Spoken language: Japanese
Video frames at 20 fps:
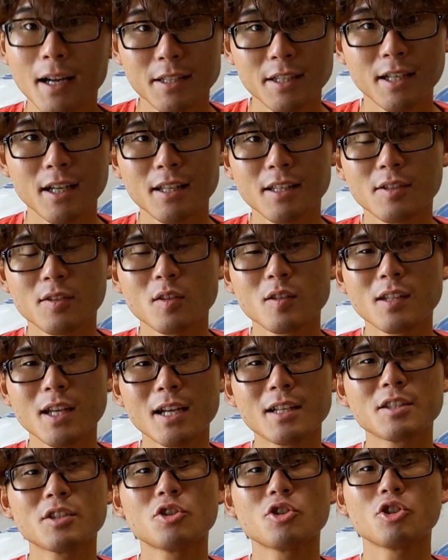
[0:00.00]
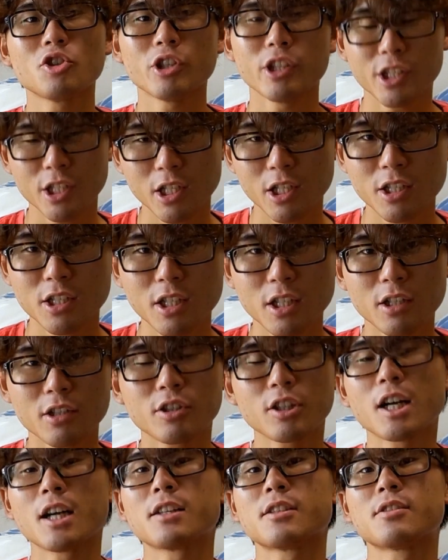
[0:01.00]
8月の31日、
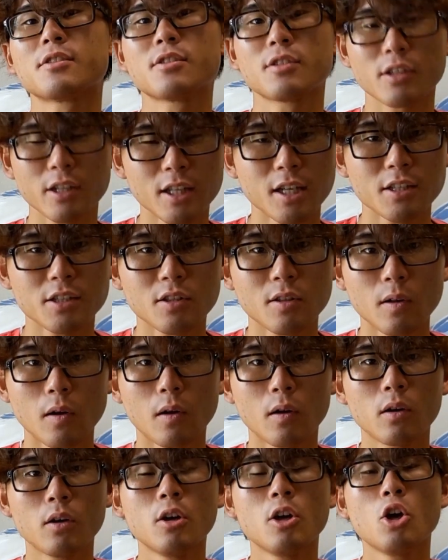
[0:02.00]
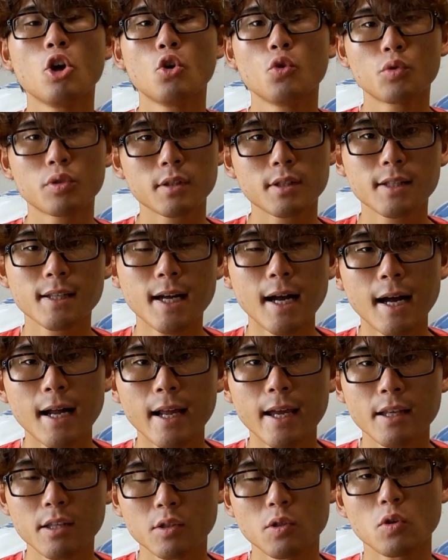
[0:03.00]
9月1日と2
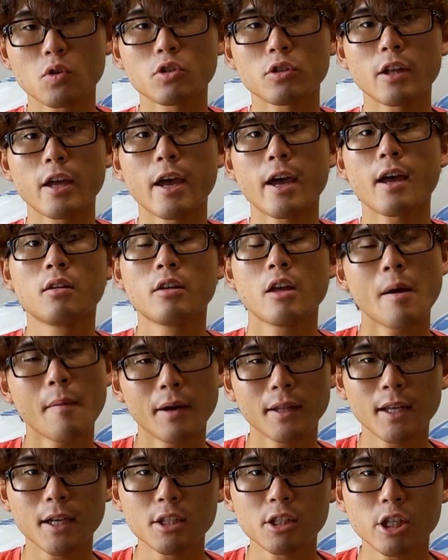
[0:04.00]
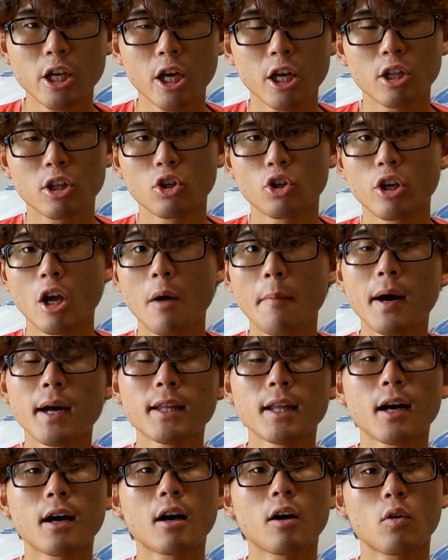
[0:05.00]
日連続で山梨県の
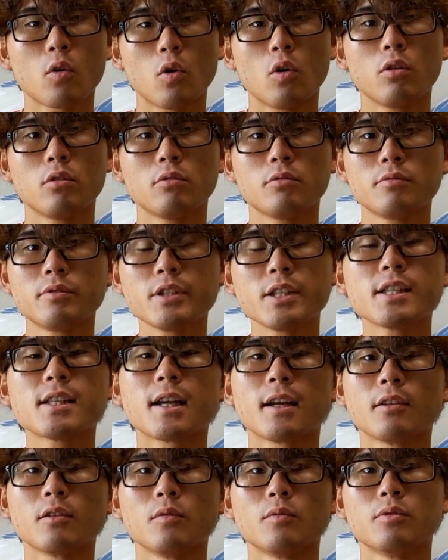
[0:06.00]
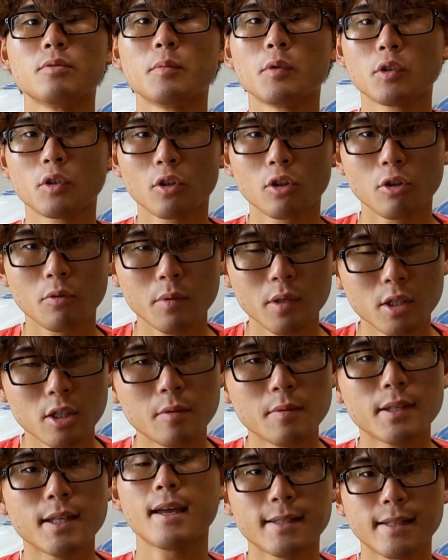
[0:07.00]
山中湖、富士山の麓の
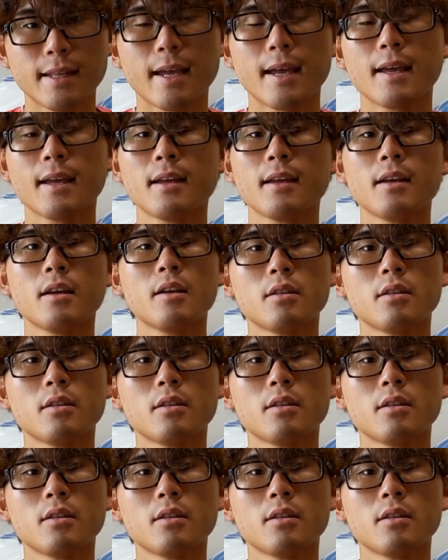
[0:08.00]
湖ですね。